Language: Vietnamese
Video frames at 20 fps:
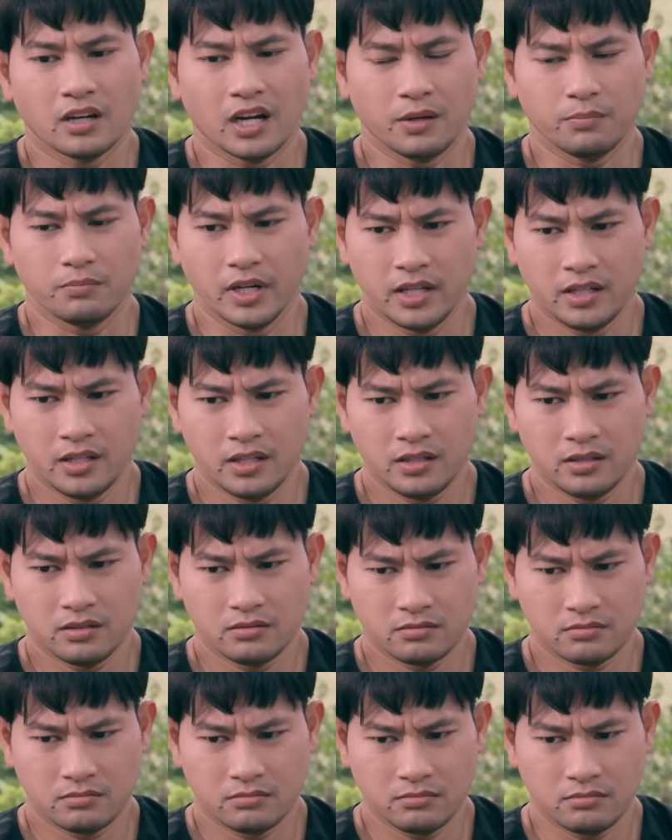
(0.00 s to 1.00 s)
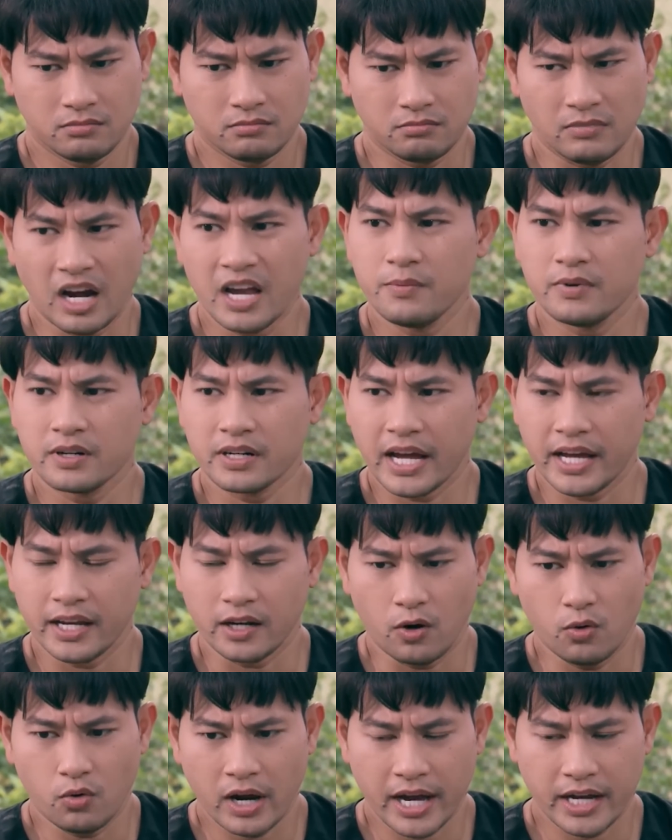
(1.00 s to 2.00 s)
anh biết mấy bữa nay
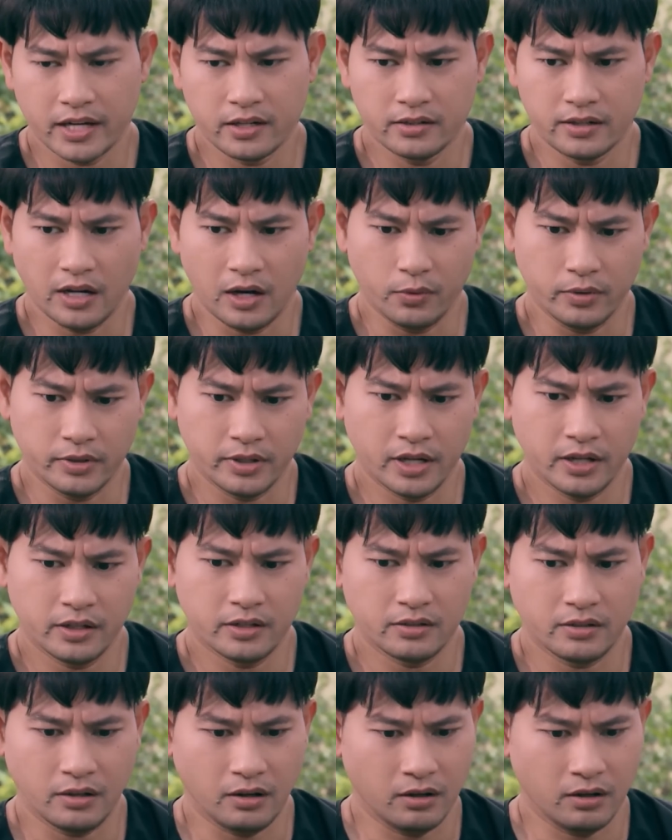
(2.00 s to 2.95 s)
cậu hai cứ đầu chơi cái